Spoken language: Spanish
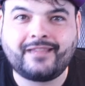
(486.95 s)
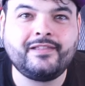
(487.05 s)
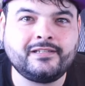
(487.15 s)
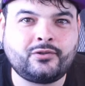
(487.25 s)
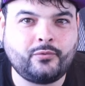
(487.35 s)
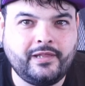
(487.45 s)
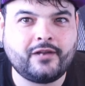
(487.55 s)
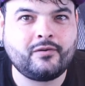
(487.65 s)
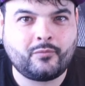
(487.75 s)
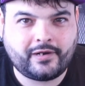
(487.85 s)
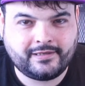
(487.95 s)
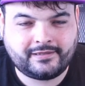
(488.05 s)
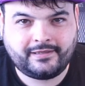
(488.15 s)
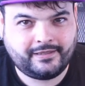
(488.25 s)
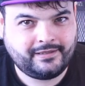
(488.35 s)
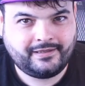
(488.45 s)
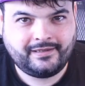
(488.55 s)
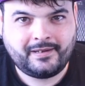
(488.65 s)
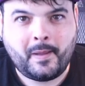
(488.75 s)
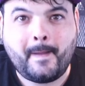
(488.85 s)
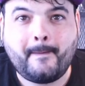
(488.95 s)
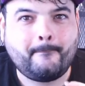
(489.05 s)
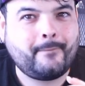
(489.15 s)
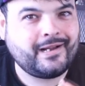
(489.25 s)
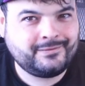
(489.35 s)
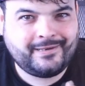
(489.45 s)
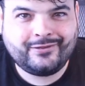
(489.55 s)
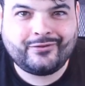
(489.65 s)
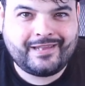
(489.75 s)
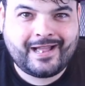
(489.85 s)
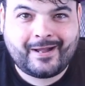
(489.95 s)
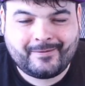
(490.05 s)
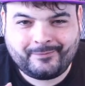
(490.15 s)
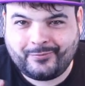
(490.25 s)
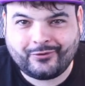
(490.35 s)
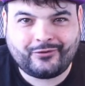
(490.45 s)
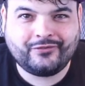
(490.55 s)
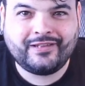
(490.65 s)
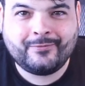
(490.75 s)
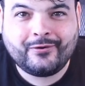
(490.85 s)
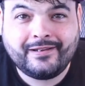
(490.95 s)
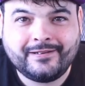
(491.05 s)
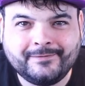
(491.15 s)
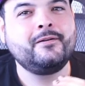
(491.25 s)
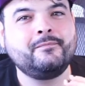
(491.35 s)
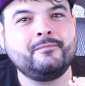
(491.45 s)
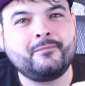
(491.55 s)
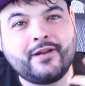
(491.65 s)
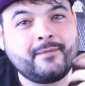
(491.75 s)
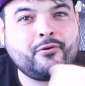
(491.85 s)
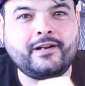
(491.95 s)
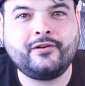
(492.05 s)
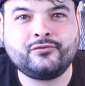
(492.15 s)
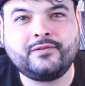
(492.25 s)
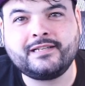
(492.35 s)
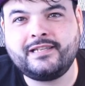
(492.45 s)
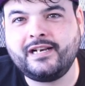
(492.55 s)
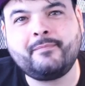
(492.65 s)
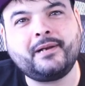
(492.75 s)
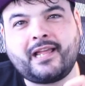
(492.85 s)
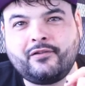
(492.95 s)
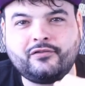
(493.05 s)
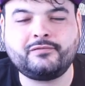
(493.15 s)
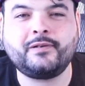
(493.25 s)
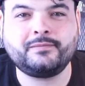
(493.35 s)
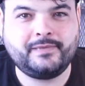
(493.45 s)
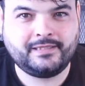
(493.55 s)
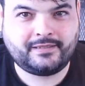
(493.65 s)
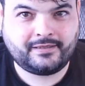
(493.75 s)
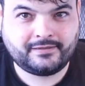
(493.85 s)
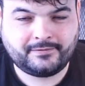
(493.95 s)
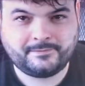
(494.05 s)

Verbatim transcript: tan destruida como en este. ¿Vais viendo ya por dónde voy? Voy a poneros una escena para daros más pistas.